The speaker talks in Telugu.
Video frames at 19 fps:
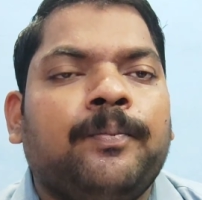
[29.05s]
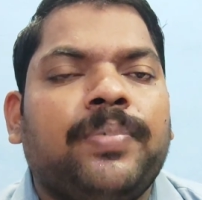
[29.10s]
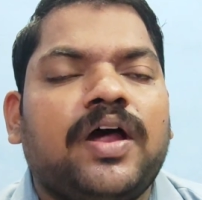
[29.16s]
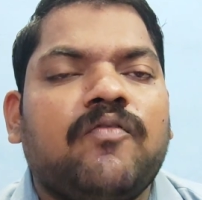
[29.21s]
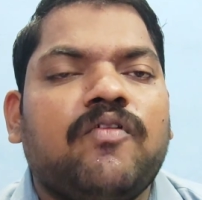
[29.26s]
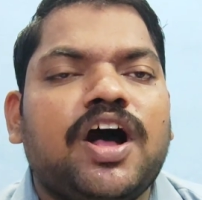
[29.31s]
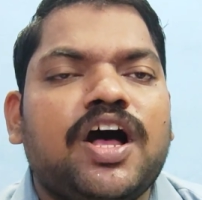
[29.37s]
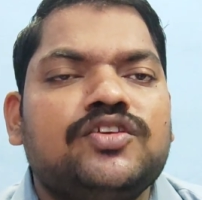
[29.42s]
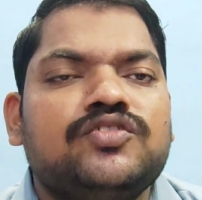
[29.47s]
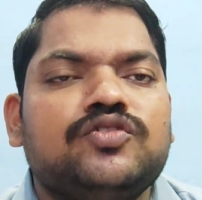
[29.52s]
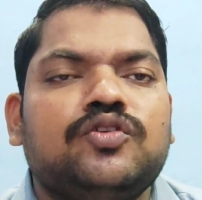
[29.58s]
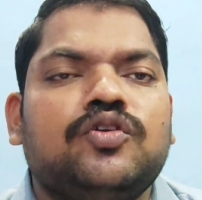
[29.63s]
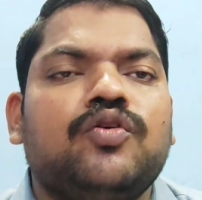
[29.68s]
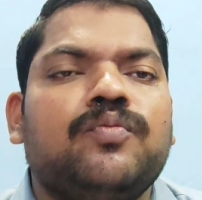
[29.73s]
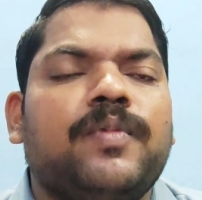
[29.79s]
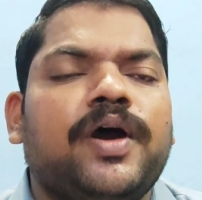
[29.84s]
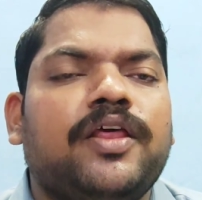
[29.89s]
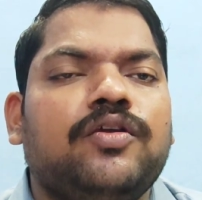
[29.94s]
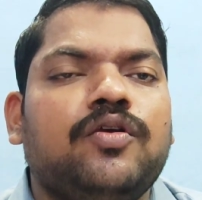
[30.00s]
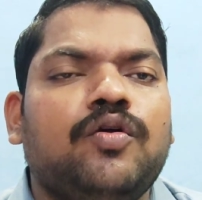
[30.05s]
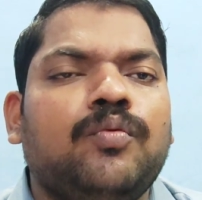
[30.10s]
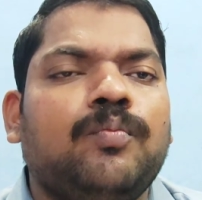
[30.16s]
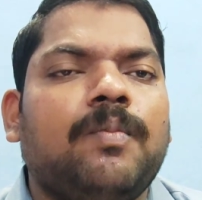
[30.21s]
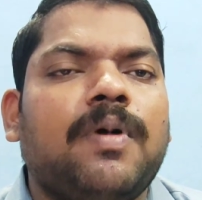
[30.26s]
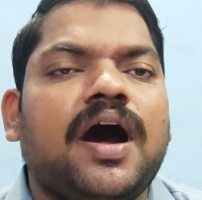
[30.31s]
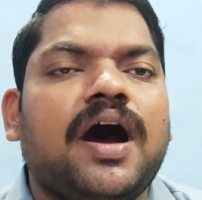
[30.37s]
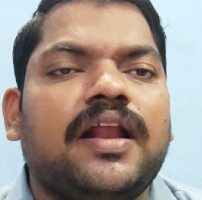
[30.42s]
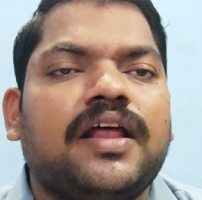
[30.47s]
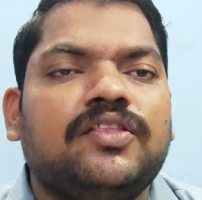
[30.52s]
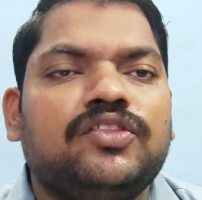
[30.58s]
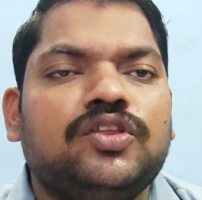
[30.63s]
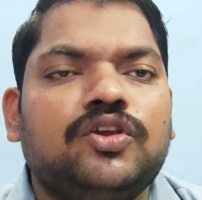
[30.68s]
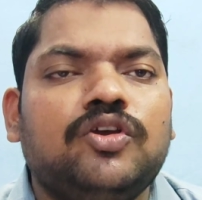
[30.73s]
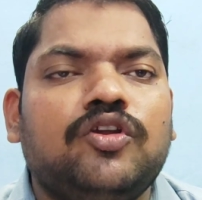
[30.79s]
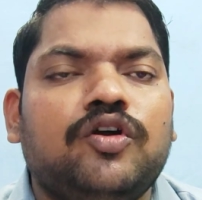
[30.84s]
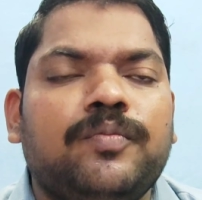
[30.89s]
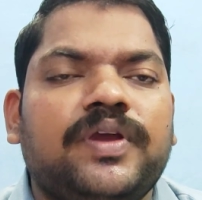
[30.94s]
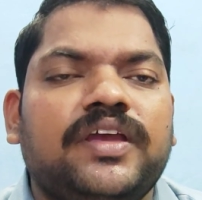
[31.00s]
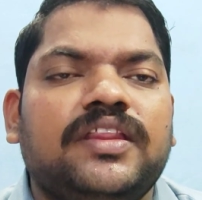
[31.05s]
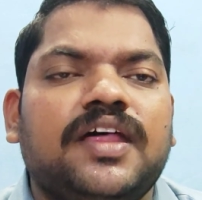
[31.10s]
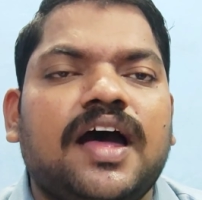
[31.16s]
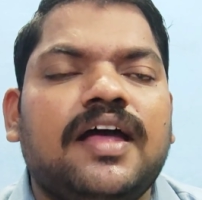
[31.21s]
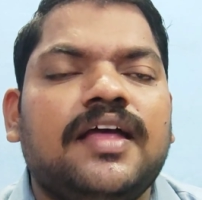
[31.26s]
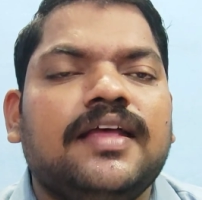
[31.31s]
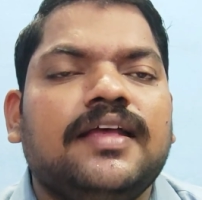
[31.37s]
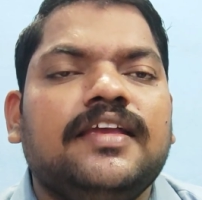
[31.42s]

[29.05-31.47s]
ప్రవాసులు మరియు భారతీయుల మీద